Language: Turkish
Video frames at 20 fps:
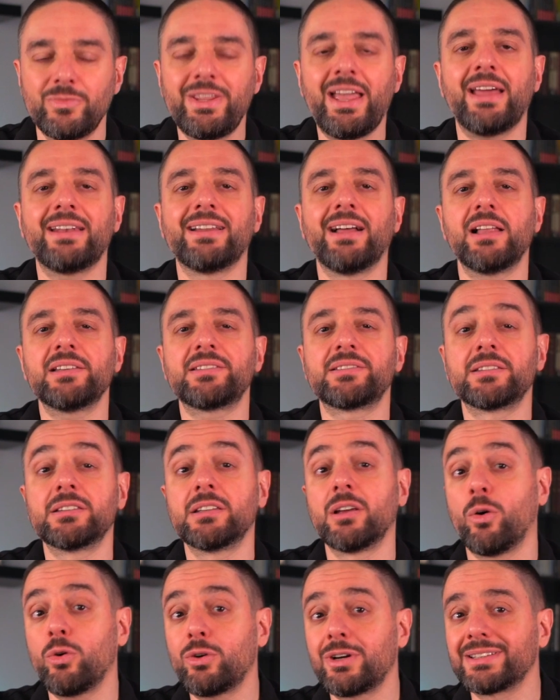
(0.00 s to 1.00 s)
Yani
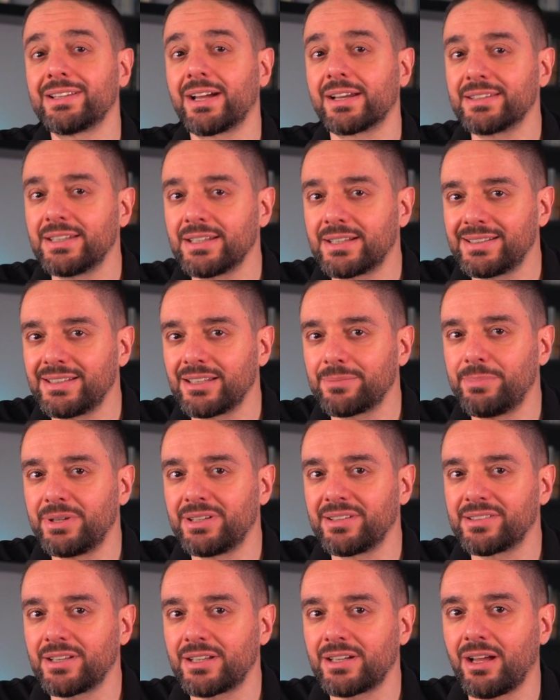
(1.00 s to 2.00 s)
aslında o kadar dikkat
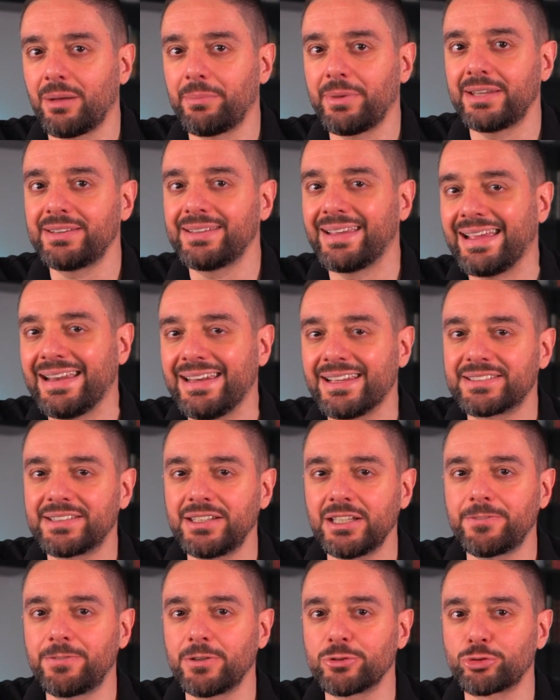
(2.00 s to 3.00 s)
etmenize rağmen
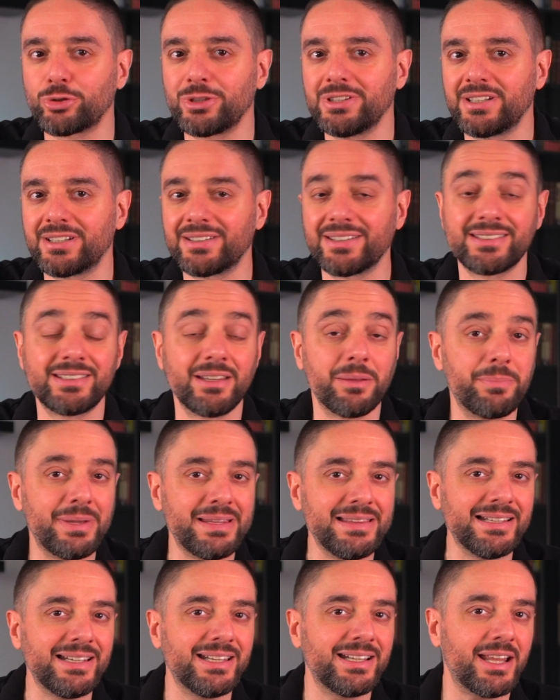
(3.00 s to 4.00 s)
elektrik faturalarınızda
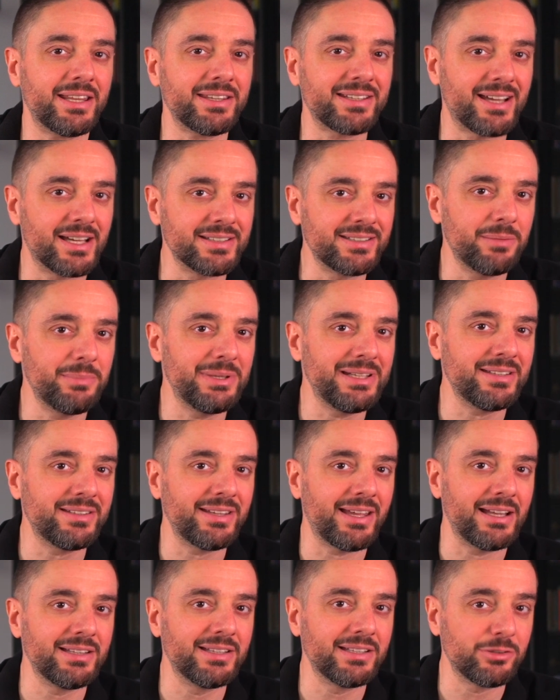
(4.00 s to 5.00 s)
belirlenen kademeli
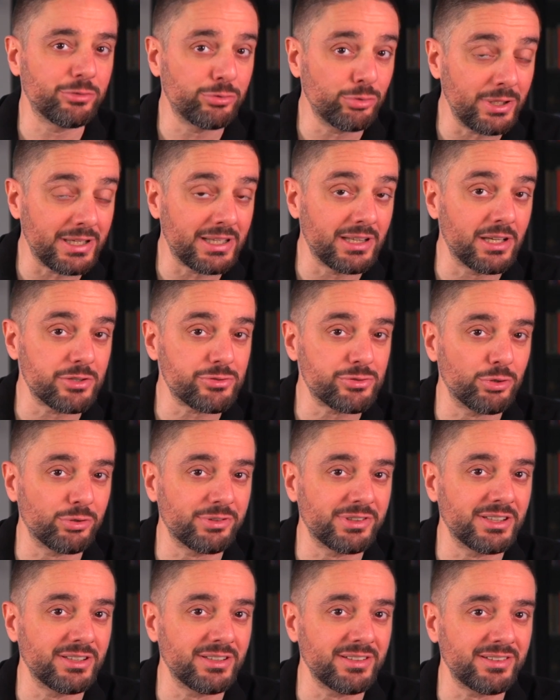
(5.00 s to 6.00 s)
değerleri sürekli
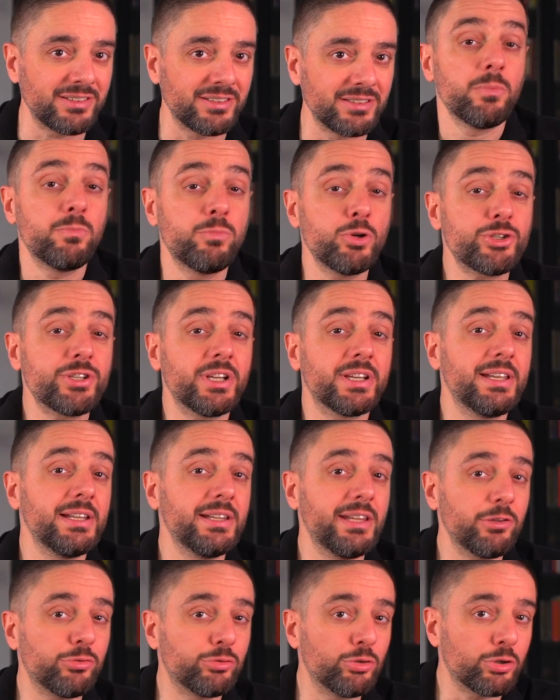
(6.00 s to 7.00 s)
aşıyorsanız bu
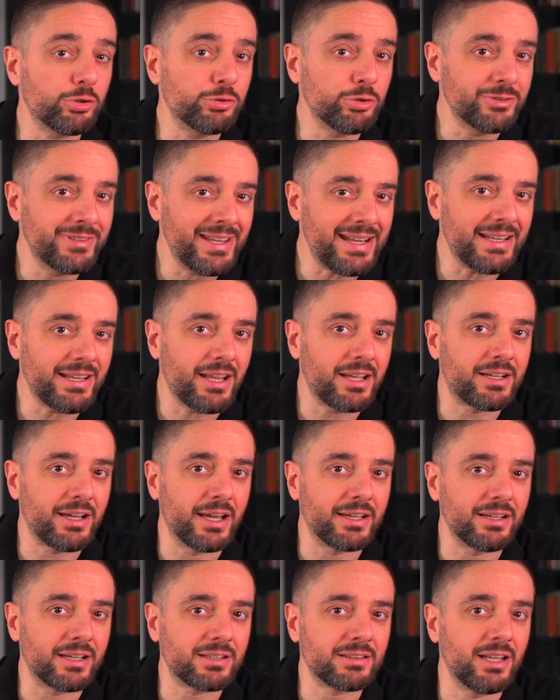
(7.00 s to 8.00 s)
şekilde sorunun nereden
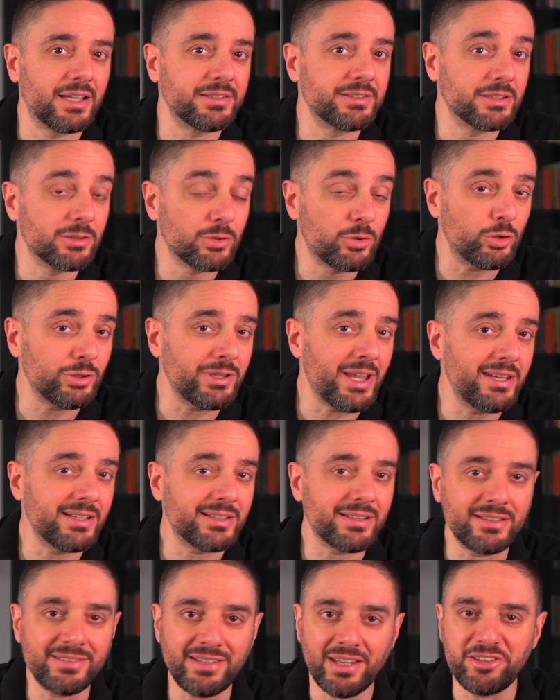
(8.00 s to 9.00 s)
kaynaklandığını
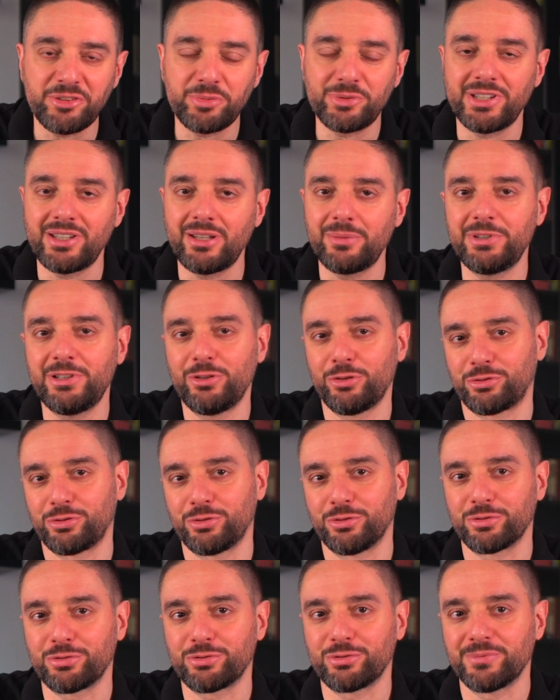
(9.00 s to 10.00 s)
kolaylıkla tespit
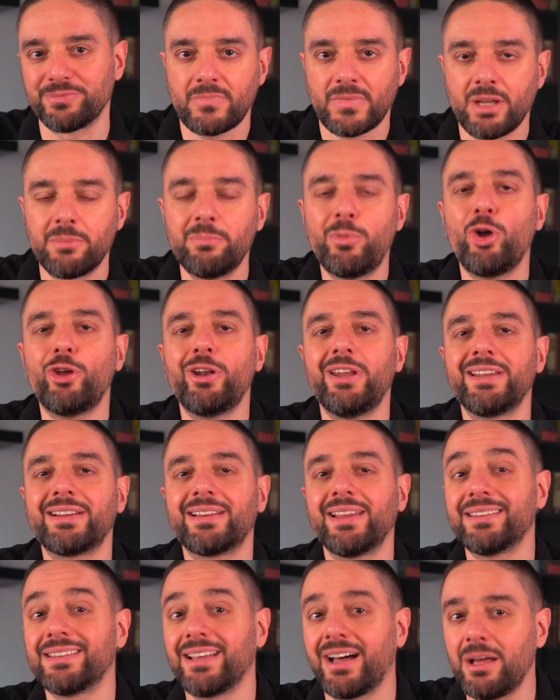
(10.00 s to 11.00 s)
edebiliyorsunuz.
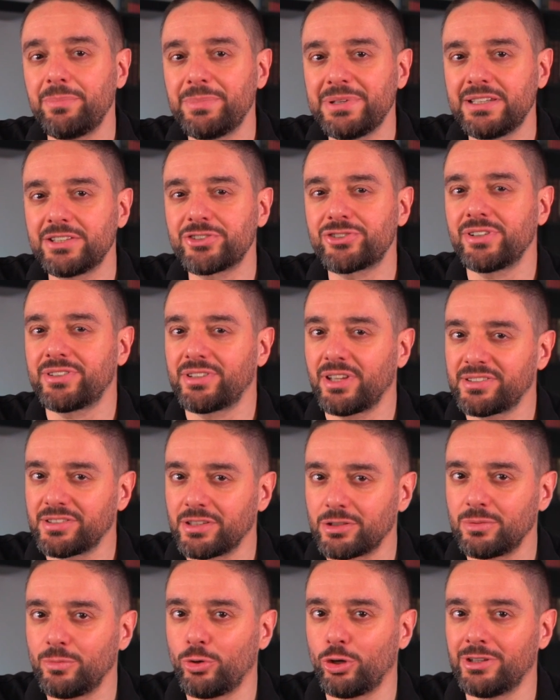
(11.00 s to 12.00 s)
Böylelikle daha bilinçli
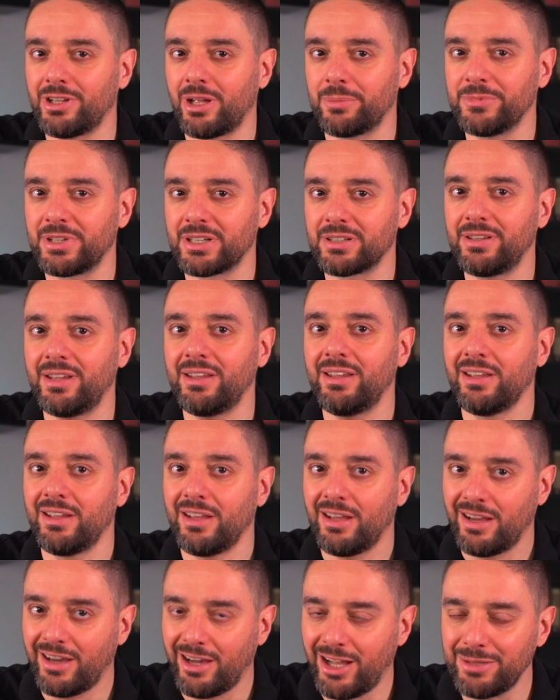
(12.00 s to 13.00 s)
tasarım önlemleri de
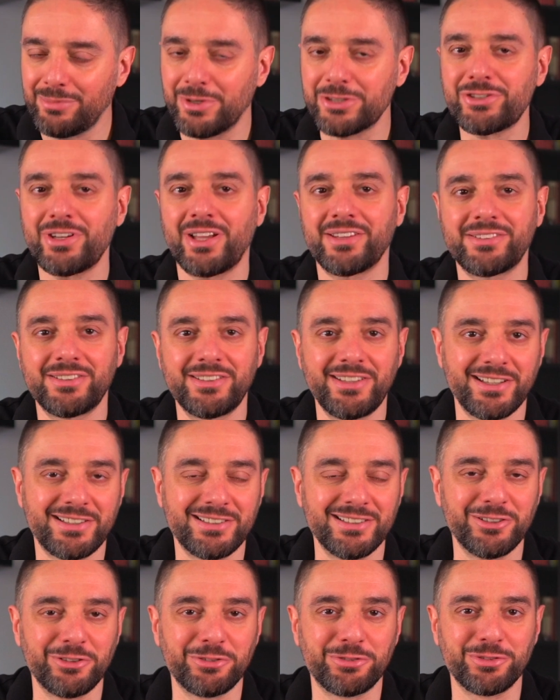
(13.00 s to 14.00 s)
alma şansını
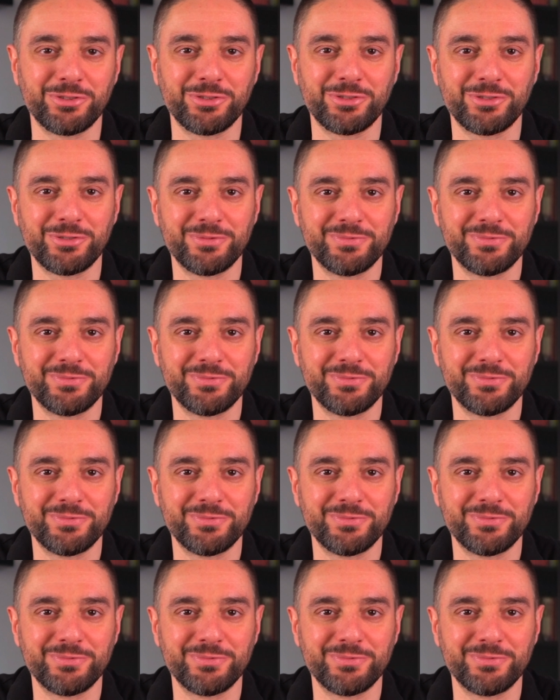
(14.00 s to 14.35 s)
yakalıyorsunuz.